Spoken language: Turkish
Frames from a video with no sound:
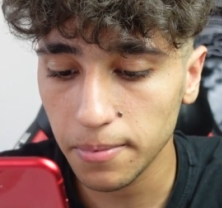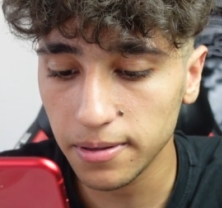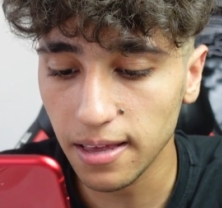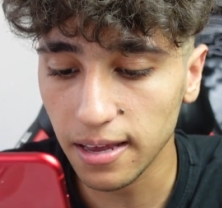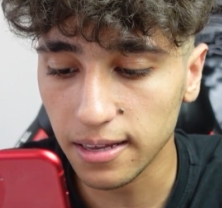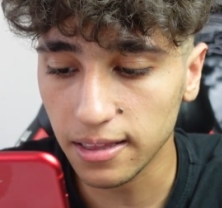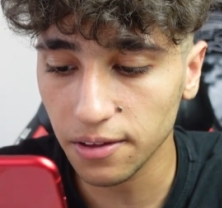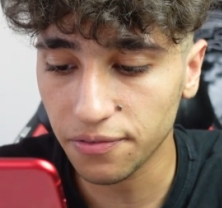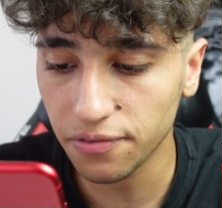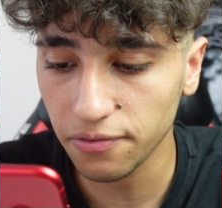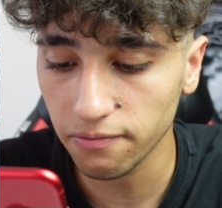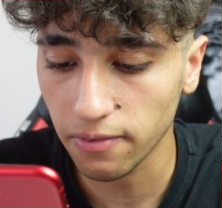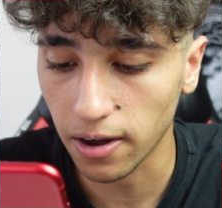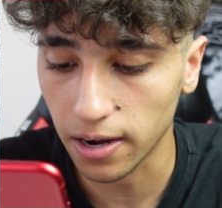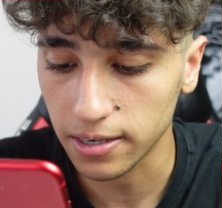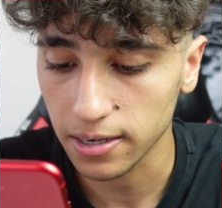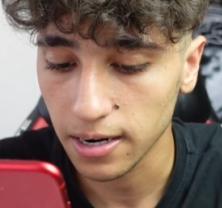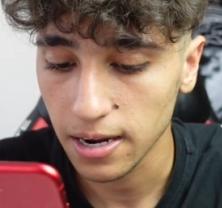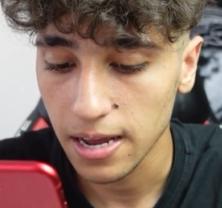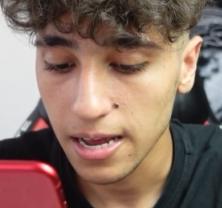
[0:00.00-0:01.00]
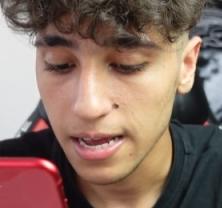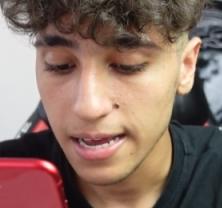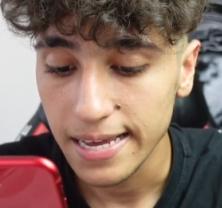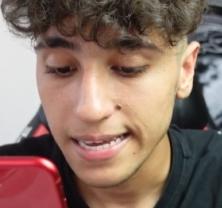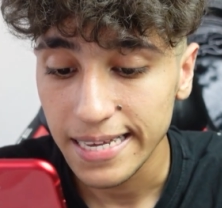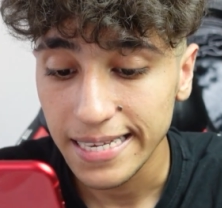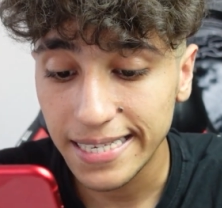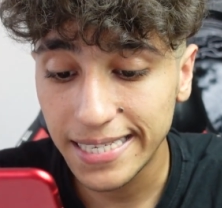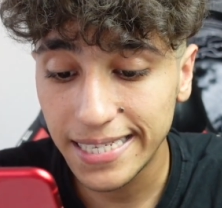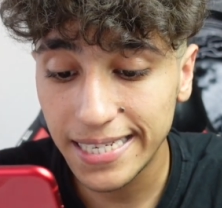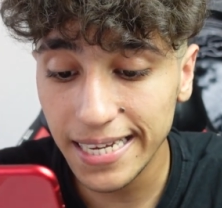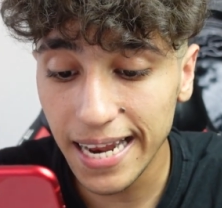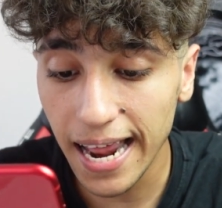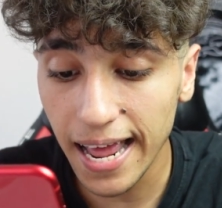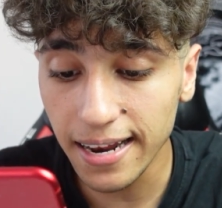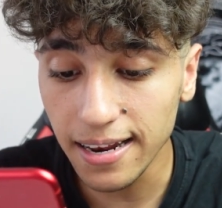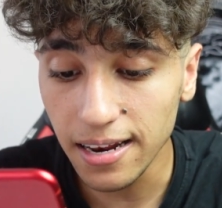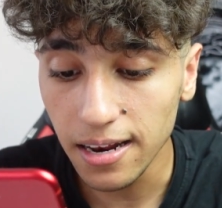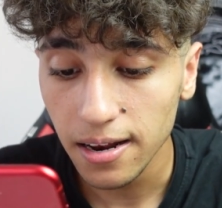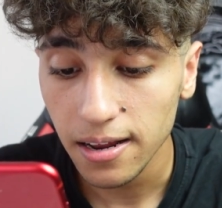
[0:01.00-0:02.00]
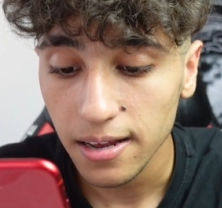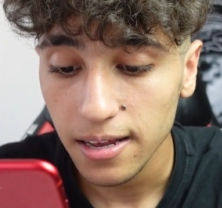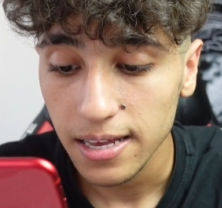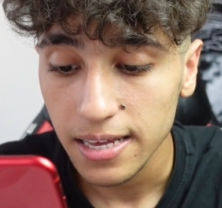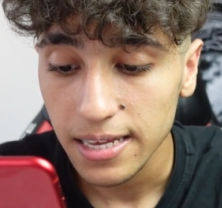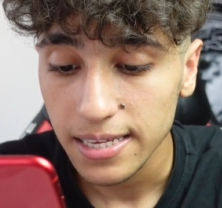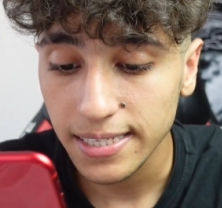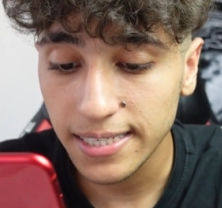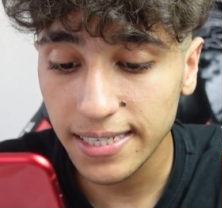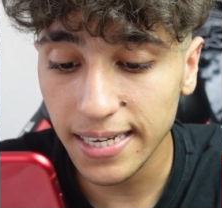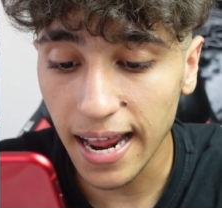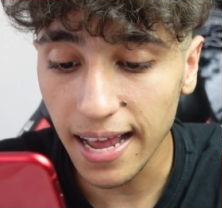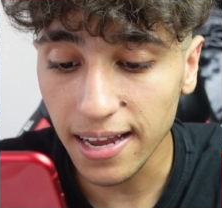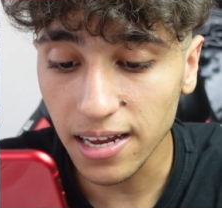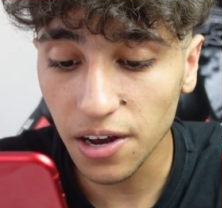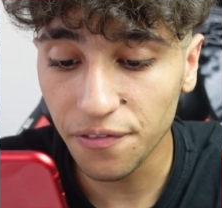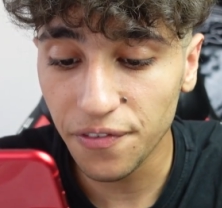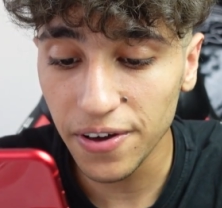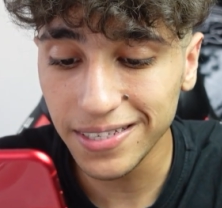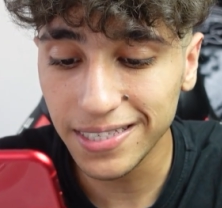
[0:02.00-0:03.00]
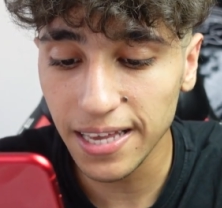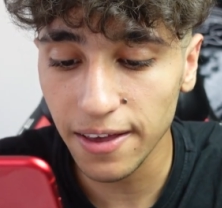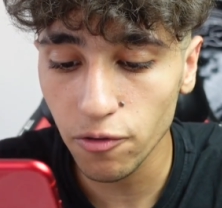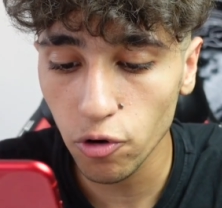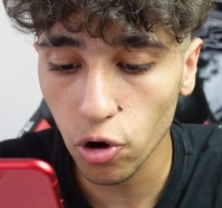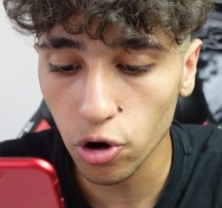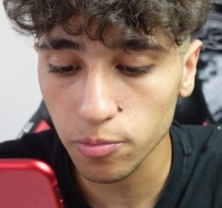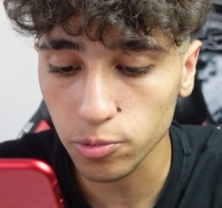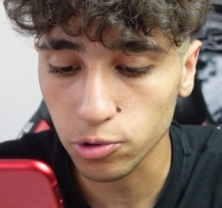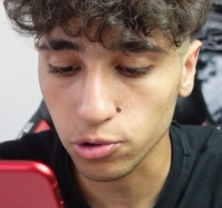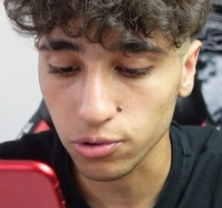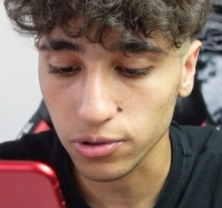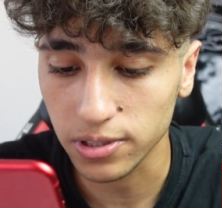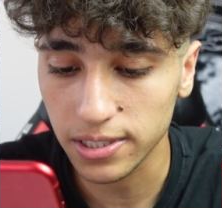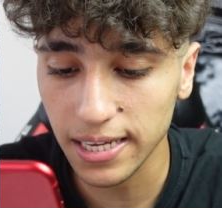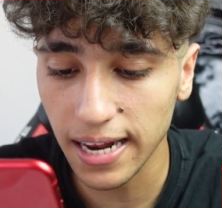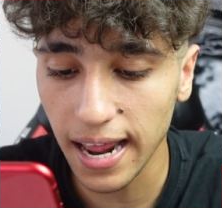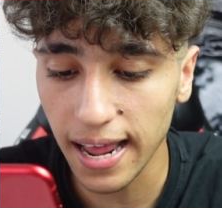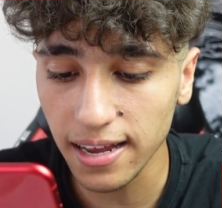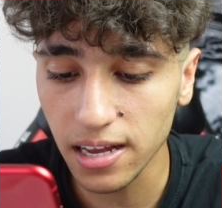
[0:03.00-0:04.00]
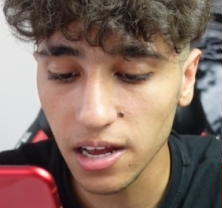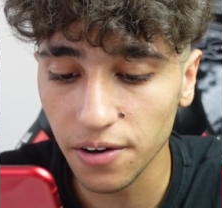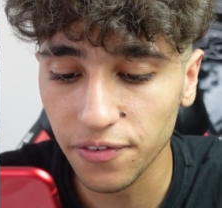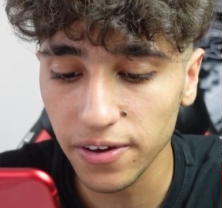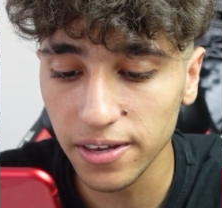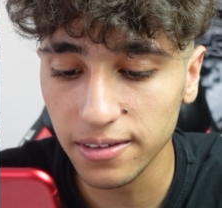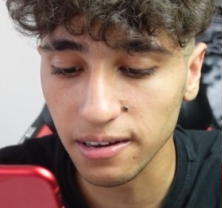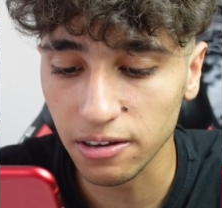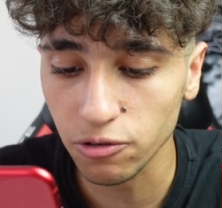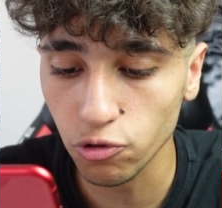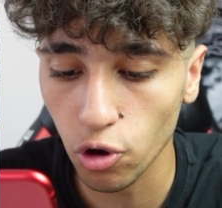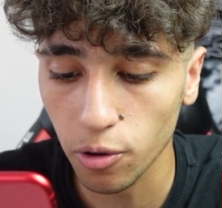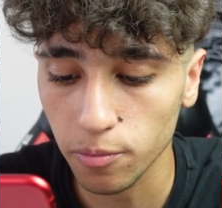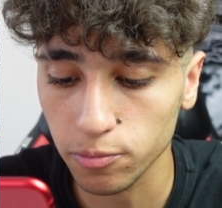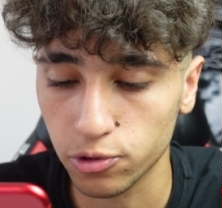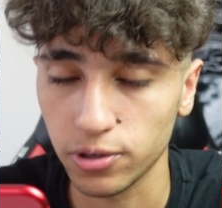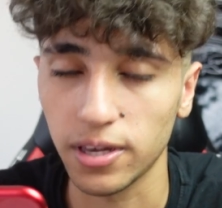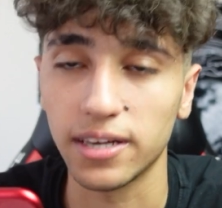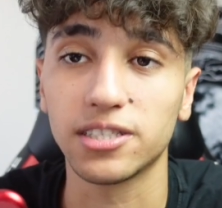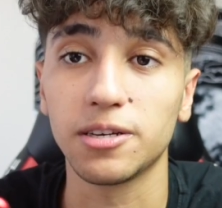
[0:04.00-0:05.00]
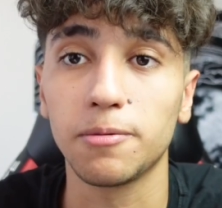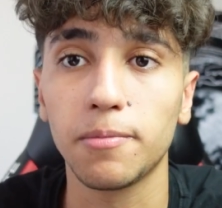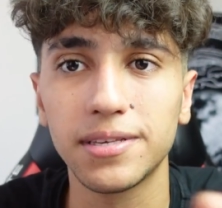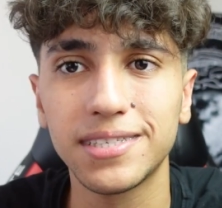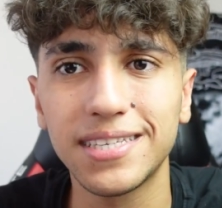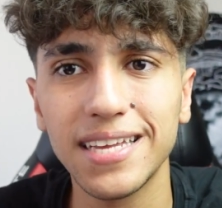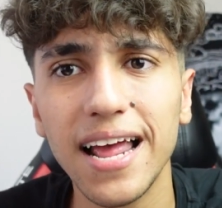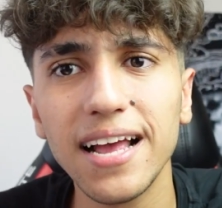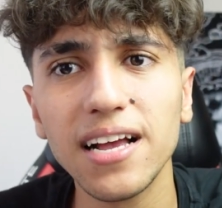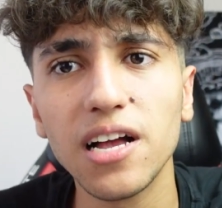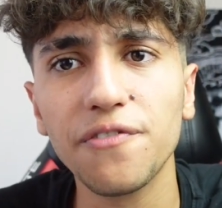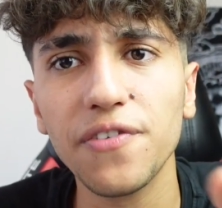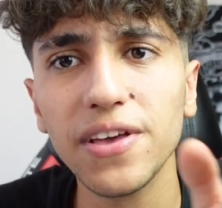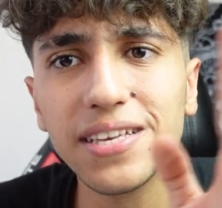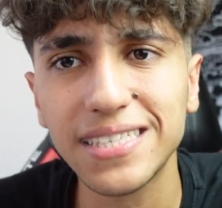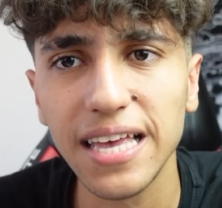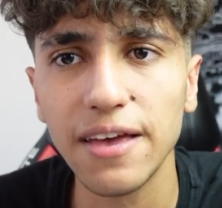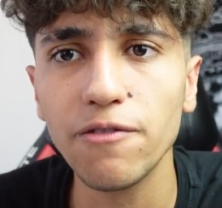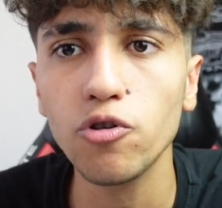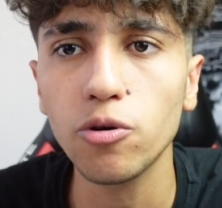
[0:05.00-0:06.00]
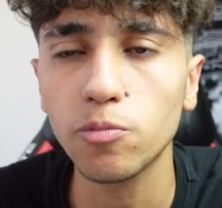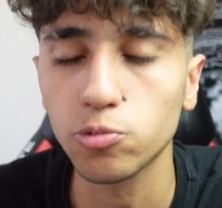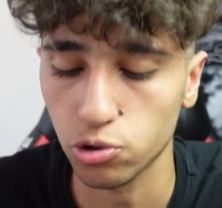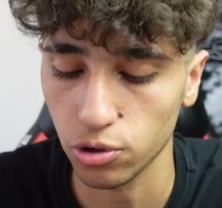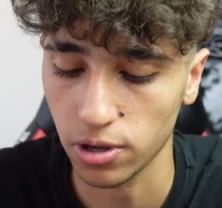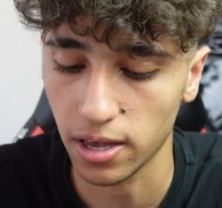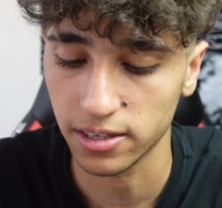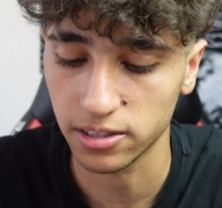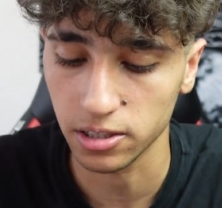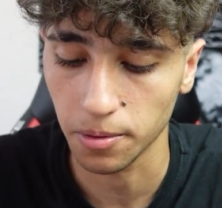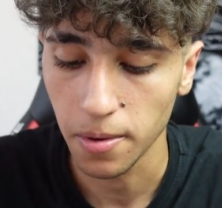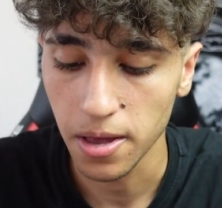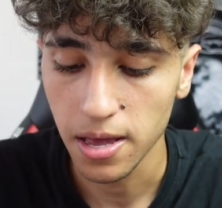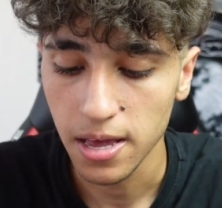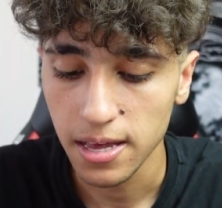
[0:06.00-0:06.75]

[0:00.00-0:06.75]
Bir teklifim var. Siren Siren kafayı seviyor musun? Siren kafayı tanıyor musun yazın. Siren kafayı seviyor musun yazın.